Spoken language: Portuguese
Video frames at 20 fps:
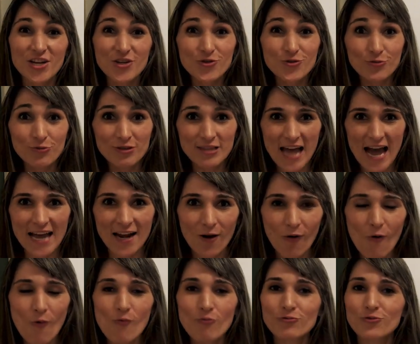ajudar a
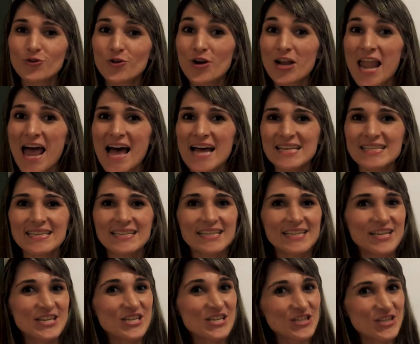controlar as
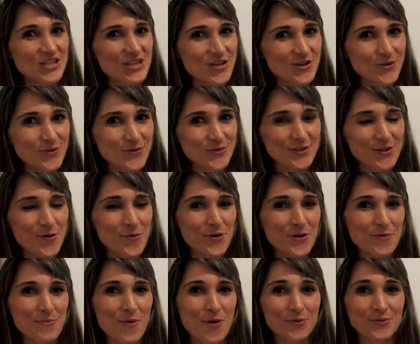alergias do seu
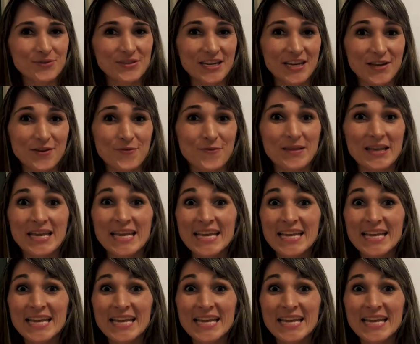animalzinho.